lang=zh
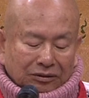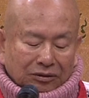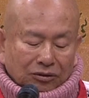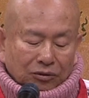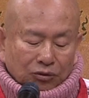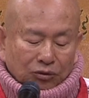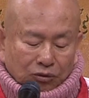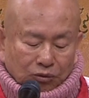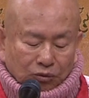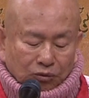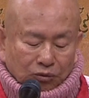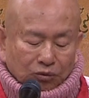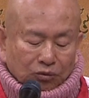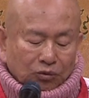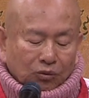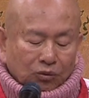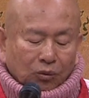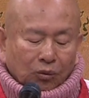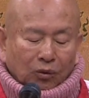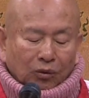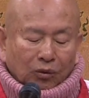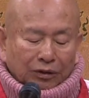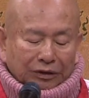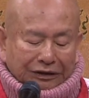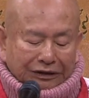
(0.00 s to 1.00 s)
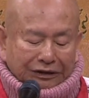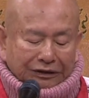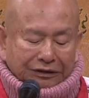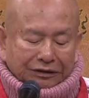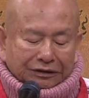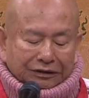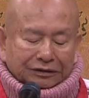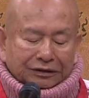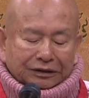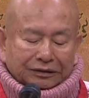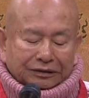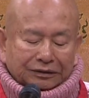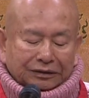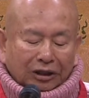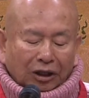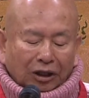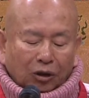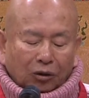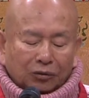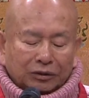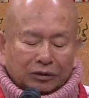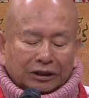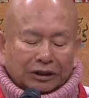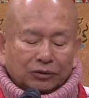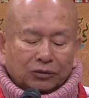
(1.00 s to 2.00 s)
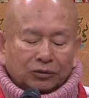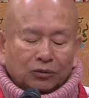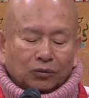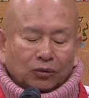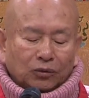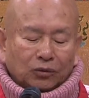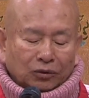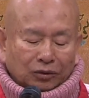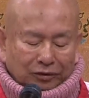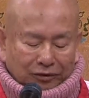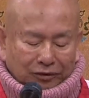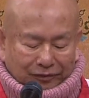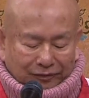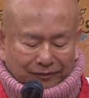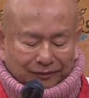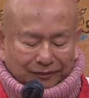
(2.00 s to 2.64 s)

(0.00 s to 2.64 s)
如果一个人讨厌我，